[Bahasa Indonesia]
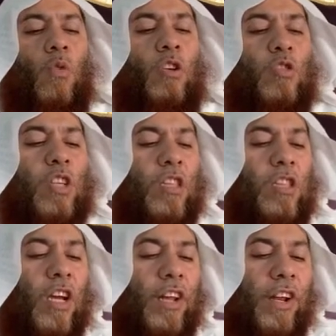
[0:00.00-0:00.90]
alaihi wasallam. Wa
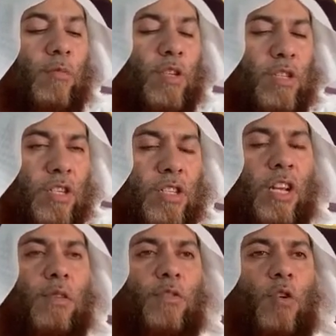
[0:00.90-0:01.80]
nusaddiq an-nabi
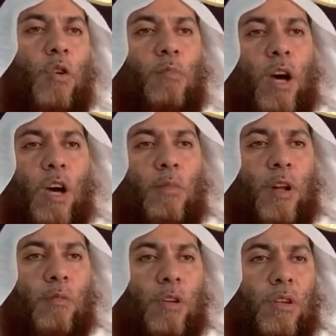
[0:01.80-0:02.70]
sallallahu fi kull ma
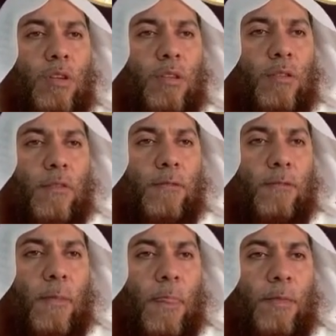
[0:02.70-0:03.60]
akhbara bih. Kita
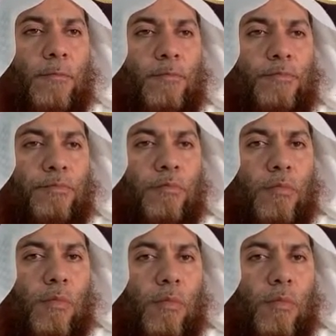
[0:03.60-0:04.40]
juga harus